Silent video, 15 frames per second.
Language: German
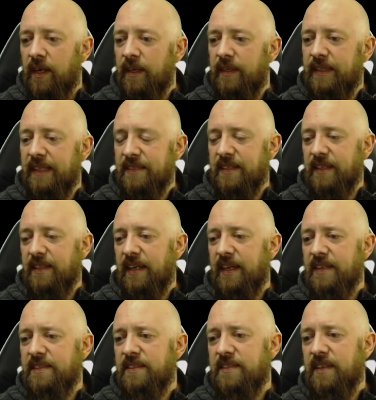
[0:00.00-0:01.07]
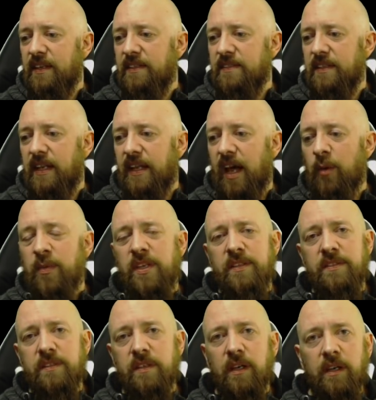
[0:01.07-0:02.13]
Das, der Rest ist, äh, sind halt
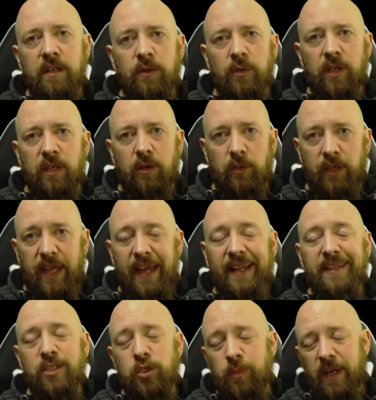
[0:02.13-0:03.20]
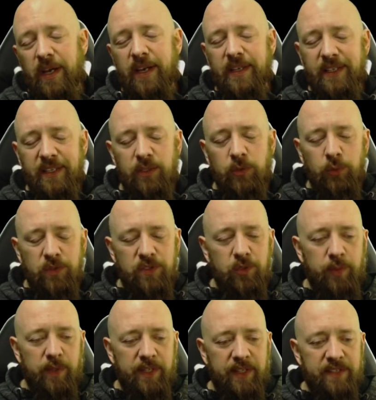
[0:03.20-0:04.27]
Amis, ja, oder, oder englischsprachige
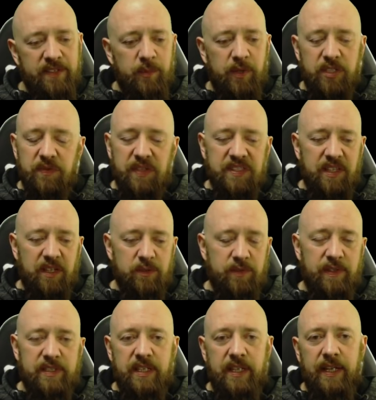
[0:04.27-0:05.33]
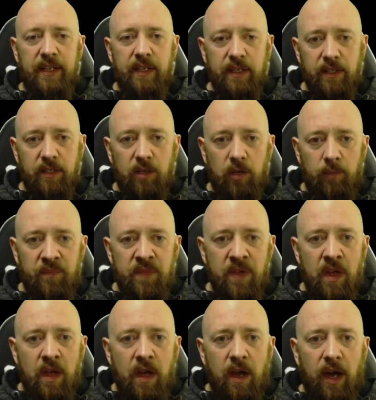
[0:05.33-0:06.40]
YouTuber, nenne ich es mal. Ich weiß nicht, aus welchen Ländern die kommen.
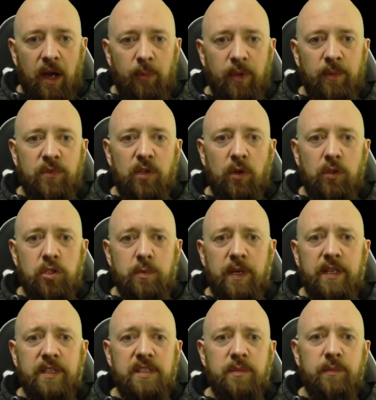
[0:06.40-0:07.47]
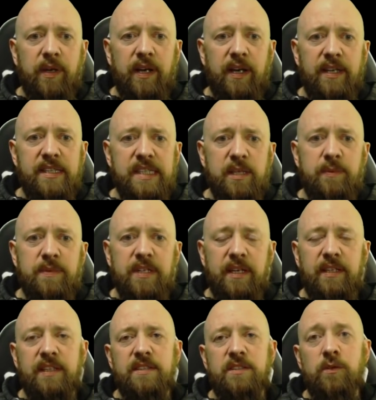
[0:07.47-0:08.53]
Aber im deutschsprachigen Bereich gibt es
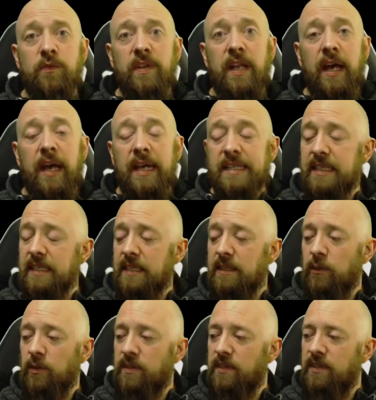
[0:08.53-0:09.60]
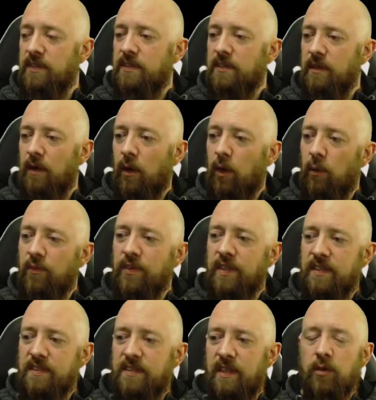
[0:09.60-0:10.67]
eigentlich nicht so viele Isaac. Und ich hoffe,
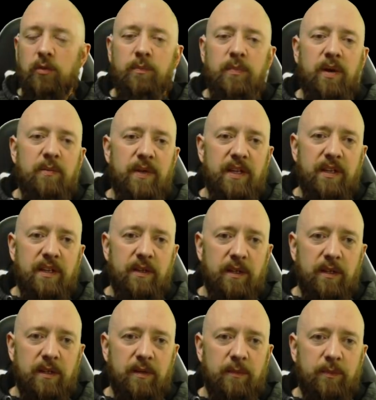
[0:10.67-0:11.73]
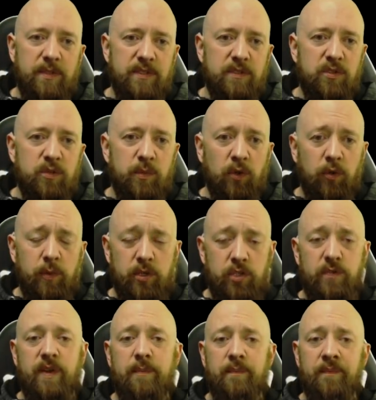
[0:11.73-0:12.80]
dass da noch ein paar mehr dann äh, ein bisschen zu mir
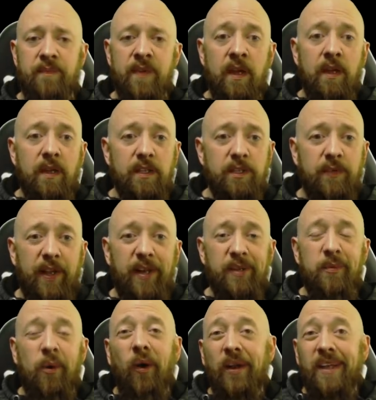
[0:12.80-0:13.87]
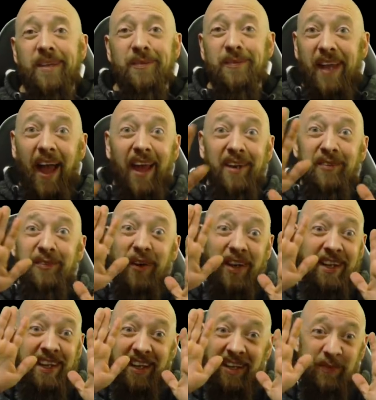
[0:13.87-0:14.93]
rüberschwappen. Ich will ja dem Olli um keinen
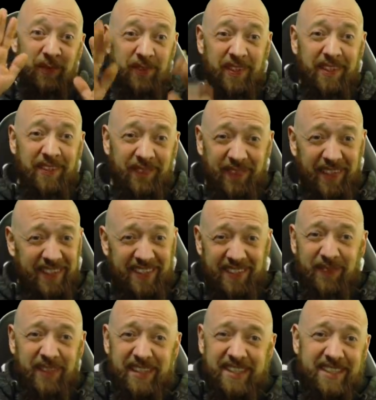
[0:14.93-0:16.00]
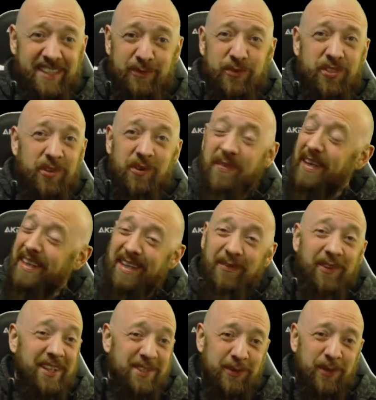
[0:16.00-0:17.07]
Fall irgendwie ein bisschen Zuschauer wegnehmen
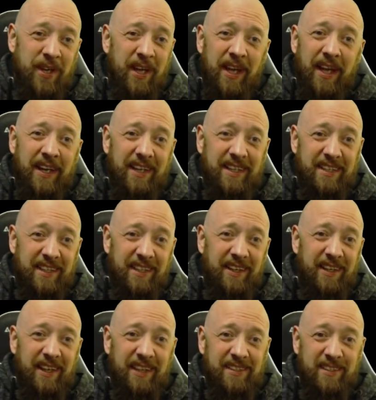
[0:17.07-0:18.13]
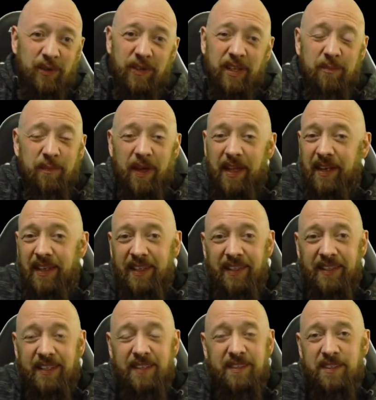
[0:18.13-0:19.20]
oder so. Das äh, ist auch nicht meine
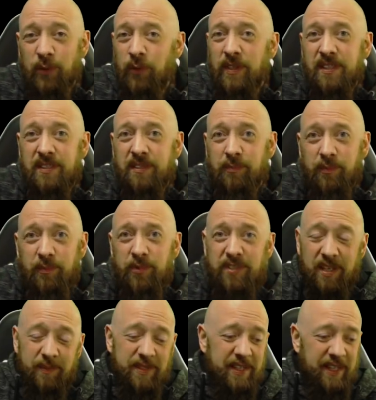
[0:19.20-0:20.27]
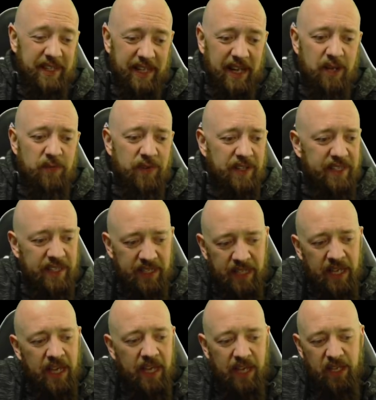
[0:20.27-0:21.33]
Intention. Ich muss damit kein Geld verdienen.
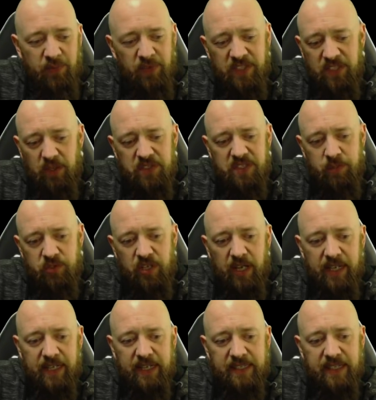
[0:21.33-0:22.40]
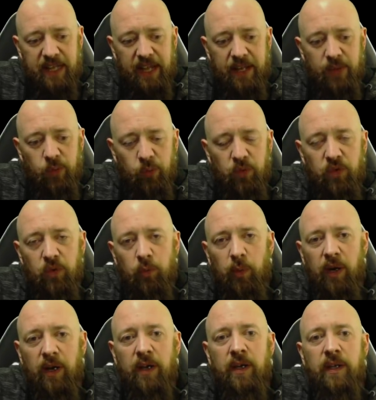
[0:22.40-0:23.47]
Ich finde es trotzdem schade, dass kleine
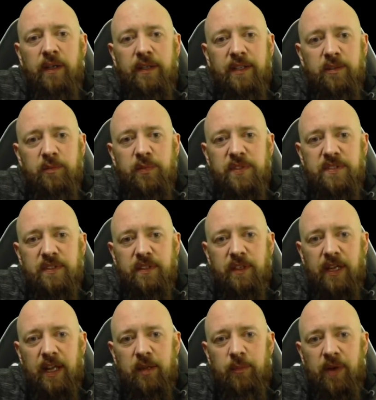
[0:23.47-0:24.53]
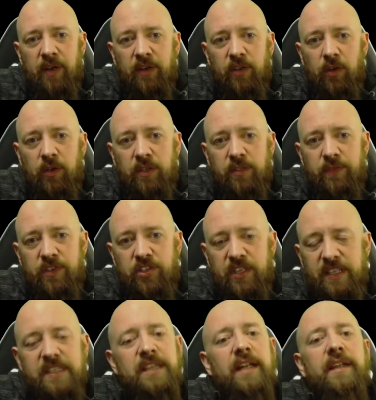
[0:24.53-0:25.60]
YouTuber nicht ein bisschen Geld machen können. Ich
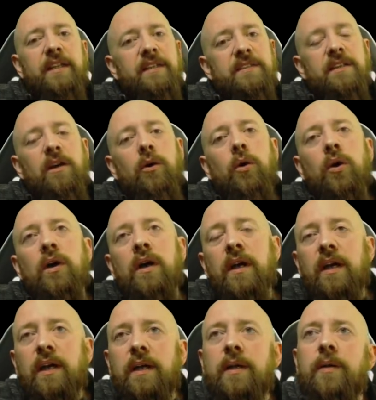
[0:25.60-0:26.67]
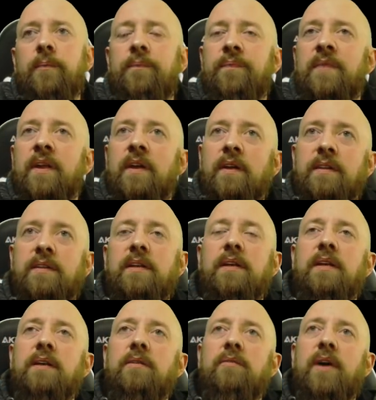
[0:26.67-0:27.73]
verstehe es allerdings auch. Ähm,
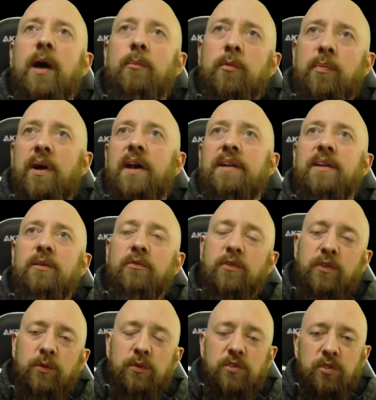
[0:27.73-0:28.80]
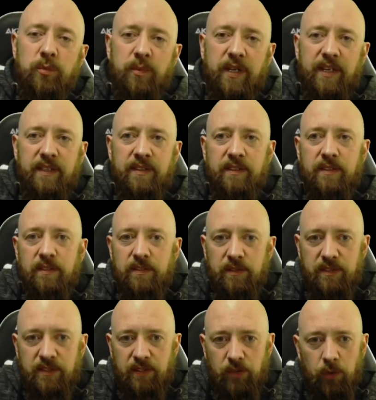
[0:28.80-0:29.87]
die Werbepartner von YouTube gehen,
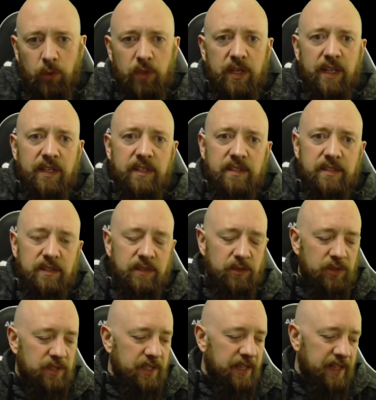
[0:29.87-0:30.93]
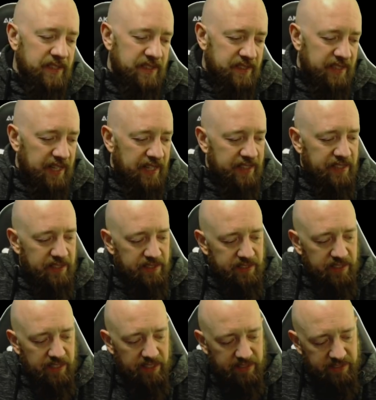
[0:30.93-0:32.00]
sind rückgängig durch die ganzen Sachen, die jetzt
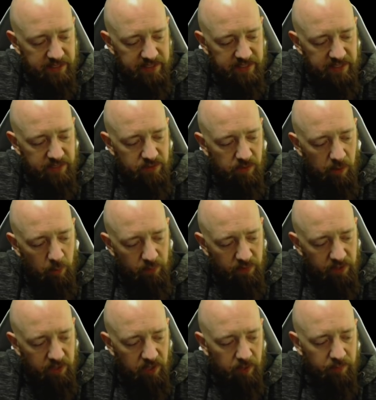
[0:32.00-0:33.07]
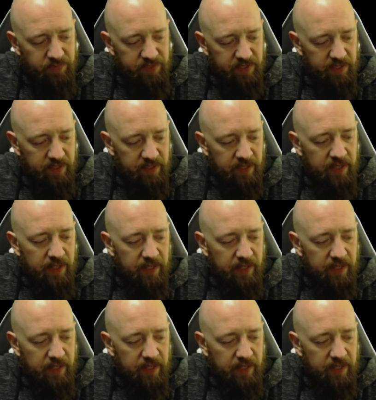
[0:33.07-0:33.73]
in letzter Zeit so aufgekommen sind.